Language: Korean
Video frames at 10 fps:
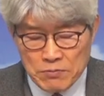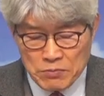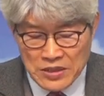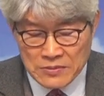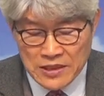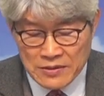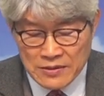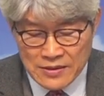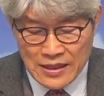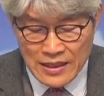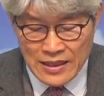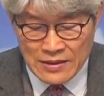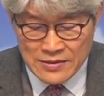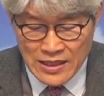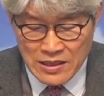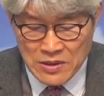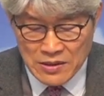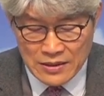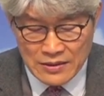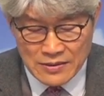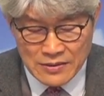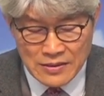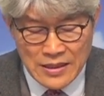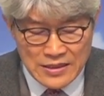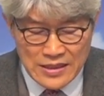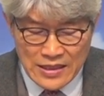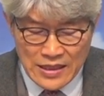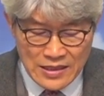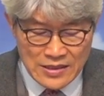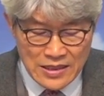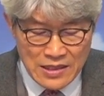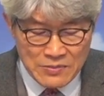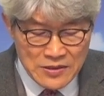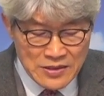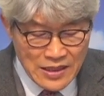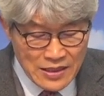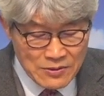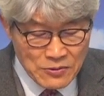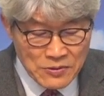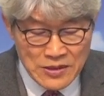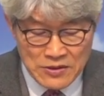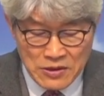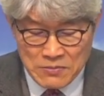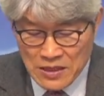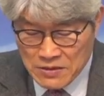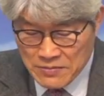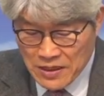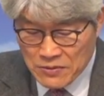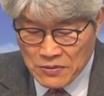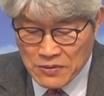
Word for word: 믿음은 살아있는 생명 같아서 시간이 지나면 자라고 열매를 맺고